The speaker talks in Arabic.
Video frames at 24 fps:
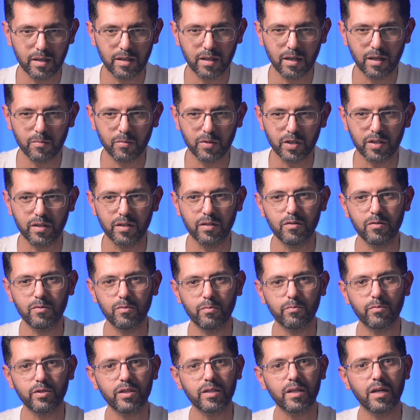كاميرا
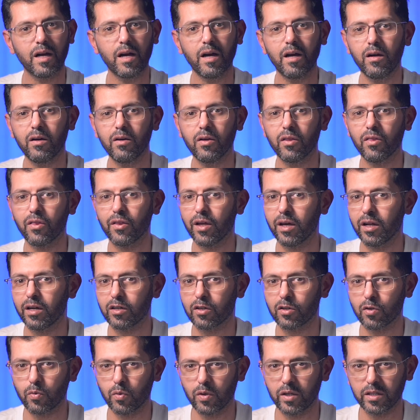وبتلاحظ
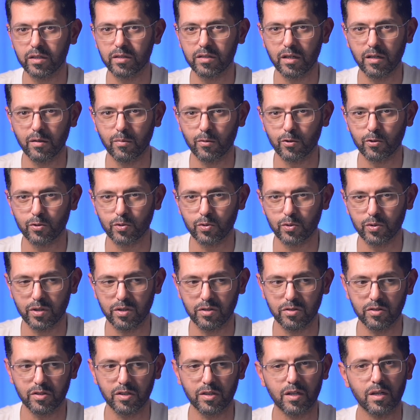الكواليتي اللي موجود
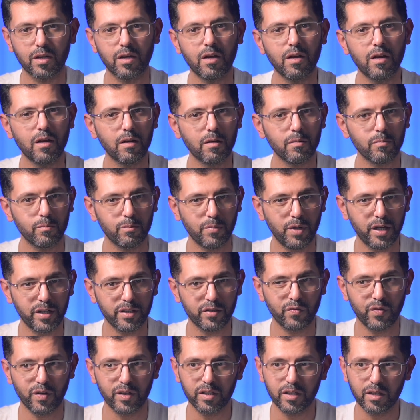عندك
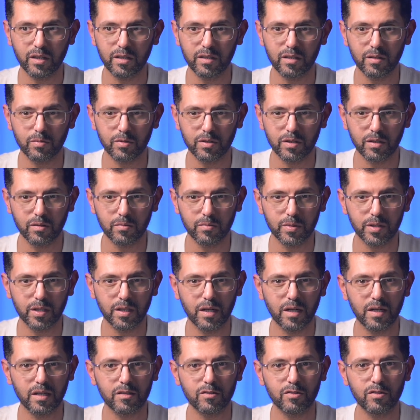بعد فترة تبي
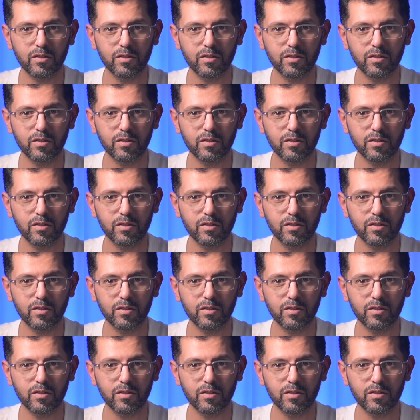تبدأ